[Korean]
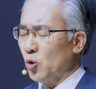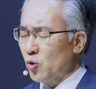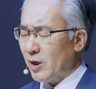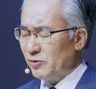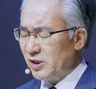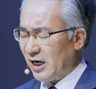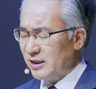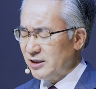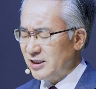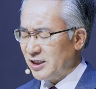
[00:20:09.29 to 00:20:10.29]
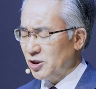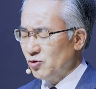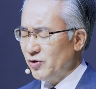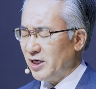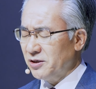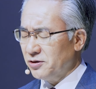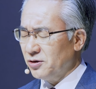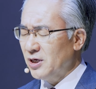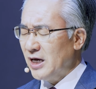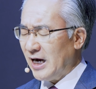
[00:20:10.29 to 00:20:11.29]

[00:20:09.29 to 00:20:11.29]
공감을 당하는 자들을 위하여